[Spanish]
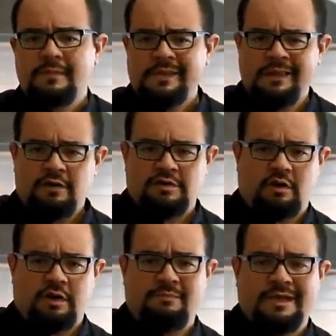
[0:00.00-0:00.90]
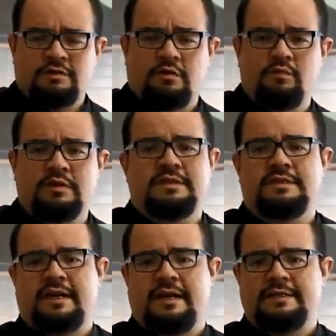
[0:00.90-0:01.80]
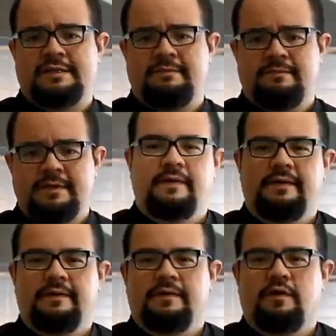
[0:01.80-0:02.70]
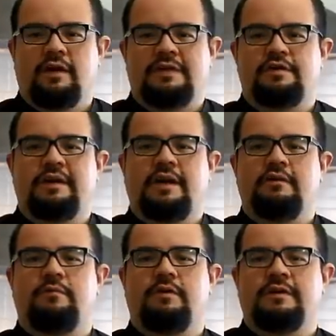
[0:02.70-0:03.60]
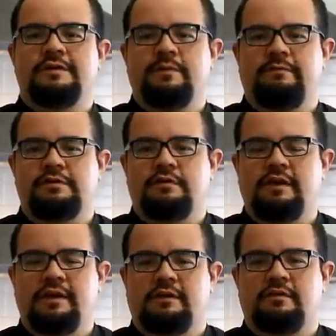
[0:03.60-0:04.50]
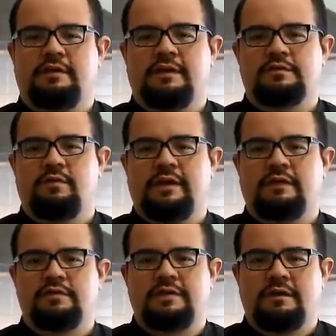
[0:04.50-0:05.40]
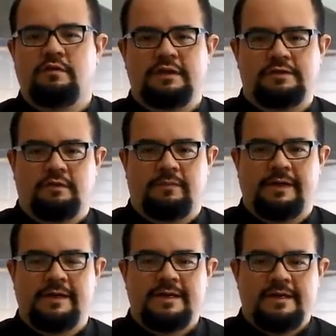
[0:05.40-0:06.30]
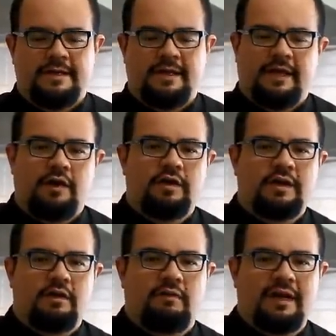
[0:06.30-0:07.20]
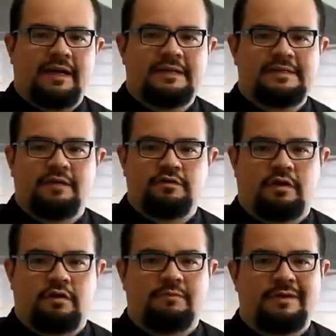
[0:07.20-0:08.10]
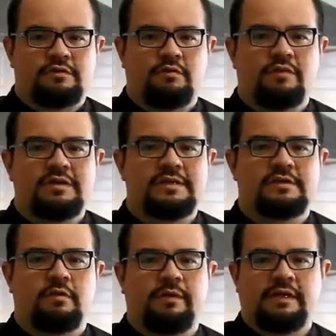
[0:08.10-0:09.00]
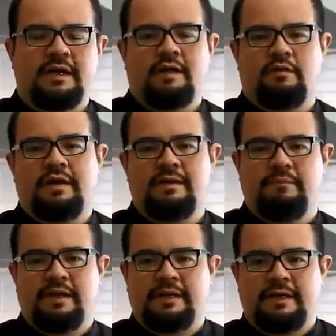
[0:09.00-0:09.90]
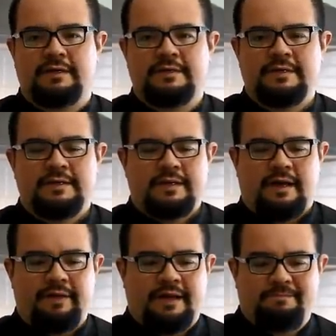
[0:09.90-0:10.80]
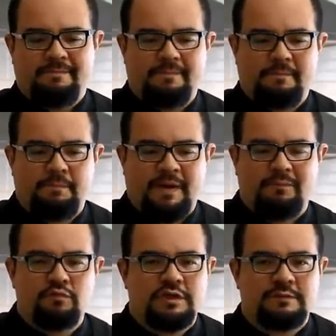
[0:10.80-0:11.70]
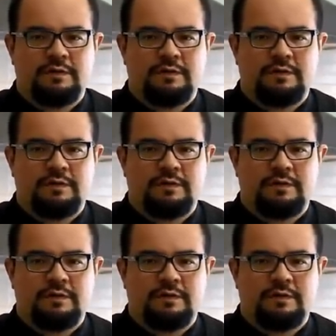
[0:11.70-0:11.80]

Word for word: de los errores más comunes que se realizan. Hola, soy Carlos Borges, profesor y director de la Escuela de Cocina Cookestorming y el día de hoy quiero hablarles de los errores más comunes que se cometen a la hora de emplatar. A ver, para muchas